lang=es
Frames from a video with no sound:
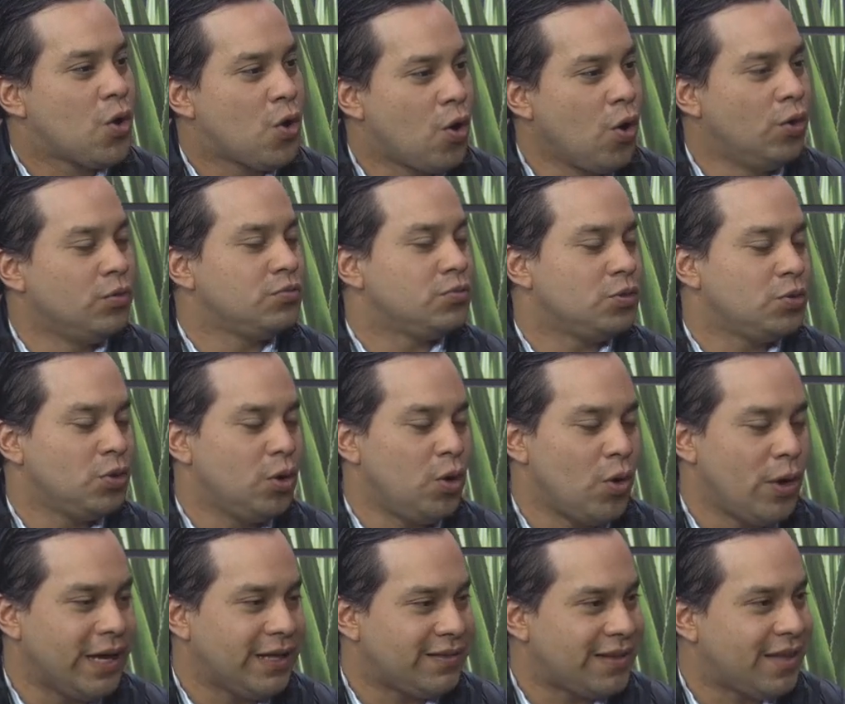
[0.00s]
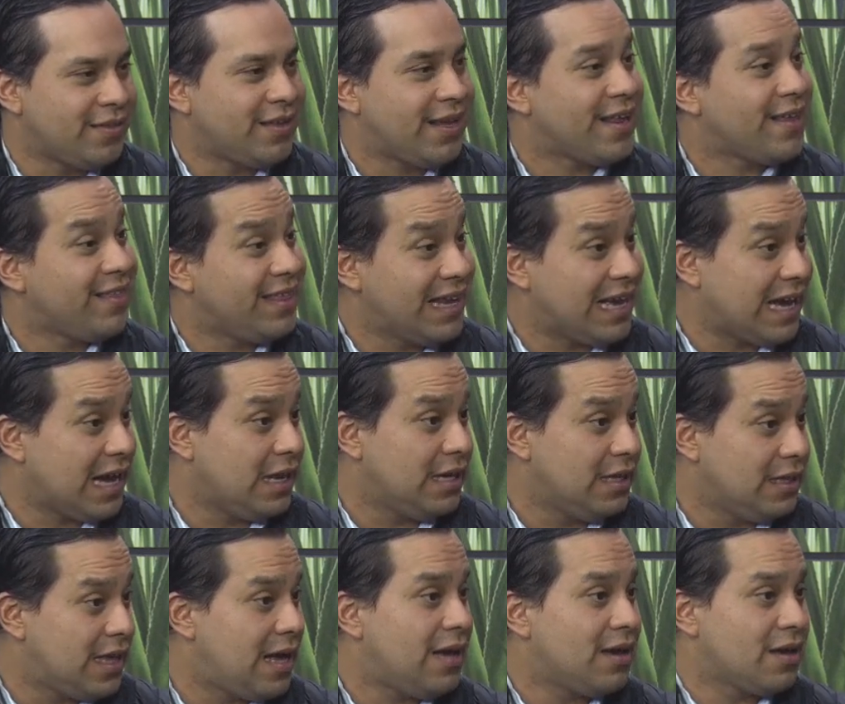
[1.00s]
con los estándares de
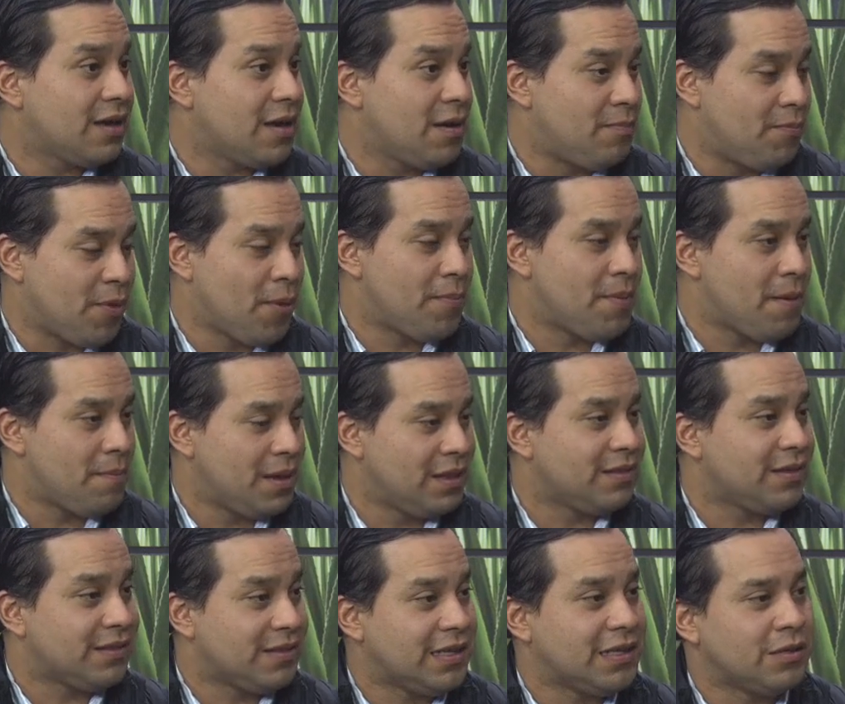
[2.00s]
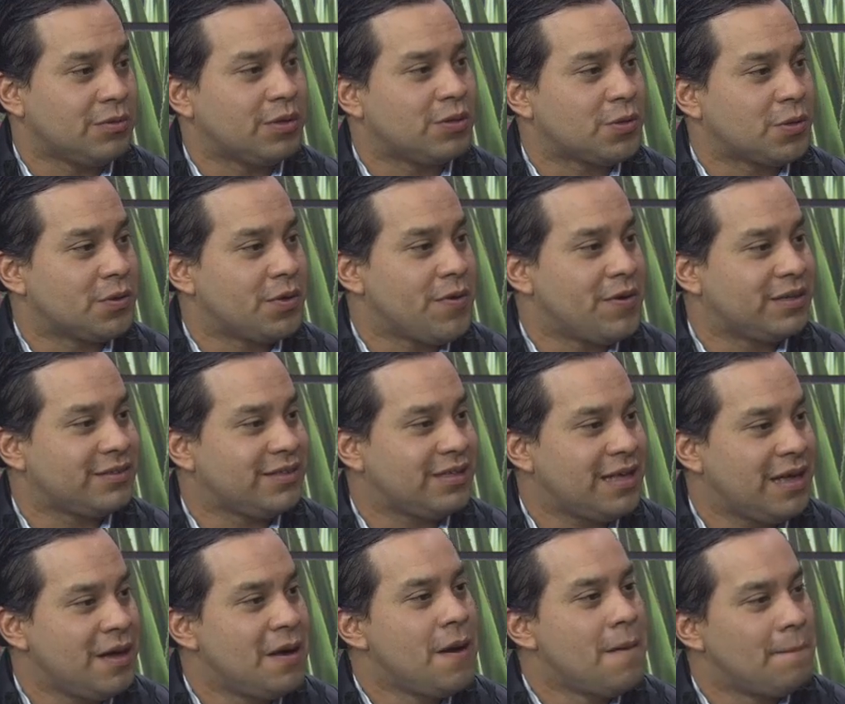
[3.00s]
calidad que propiamente tiene nuestra
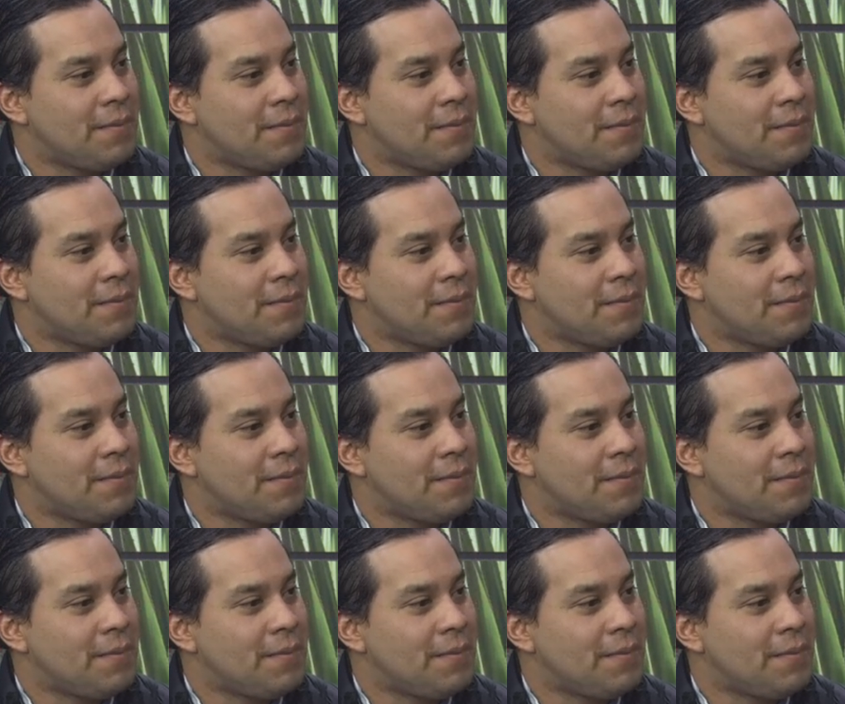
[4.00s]
universidad